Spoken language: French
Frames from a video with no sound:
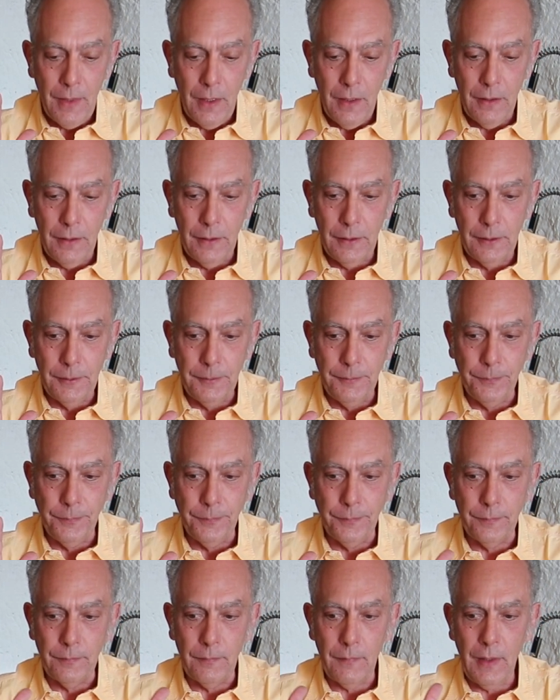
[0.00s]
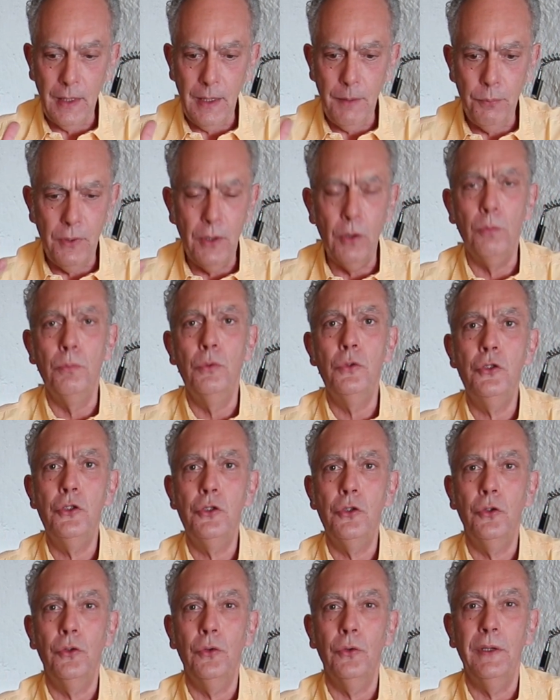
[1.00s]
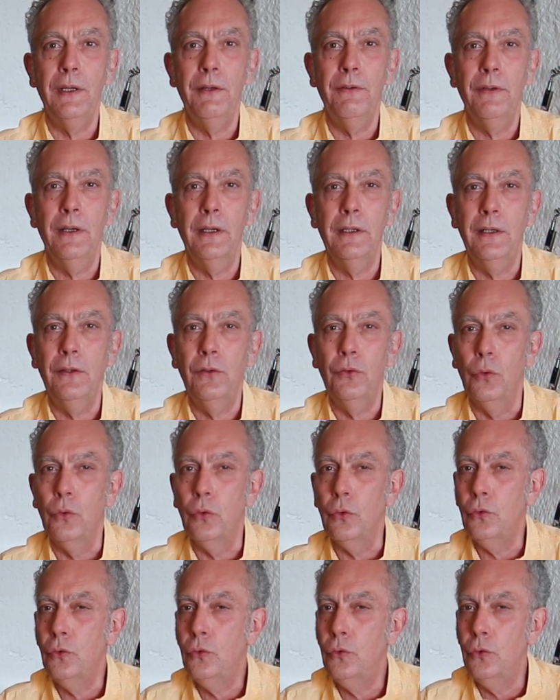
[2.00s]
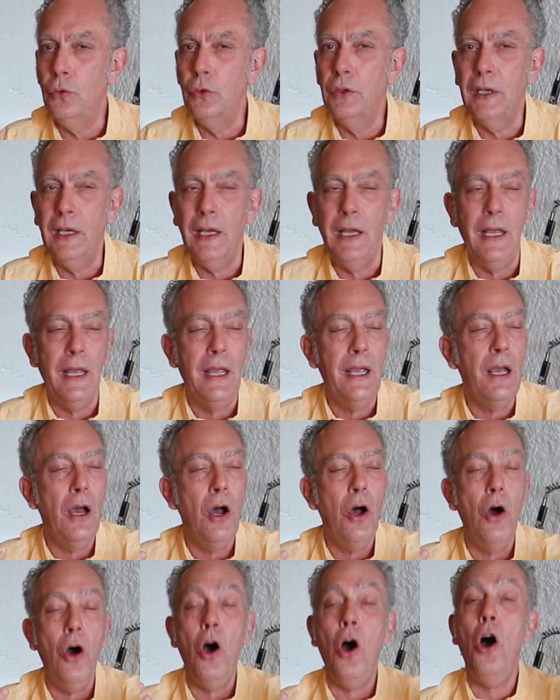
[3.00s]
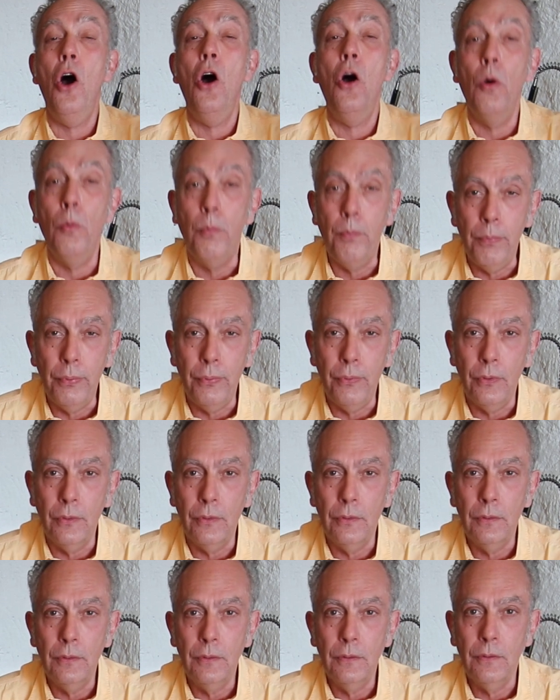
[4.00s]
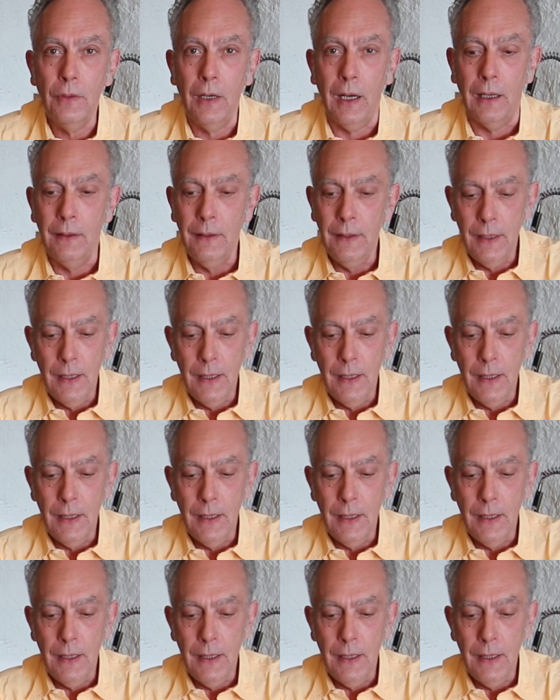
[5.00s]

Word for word: Euh, et puis en bouche, ce sont des vins qui sont sucrés et amples. Voilà.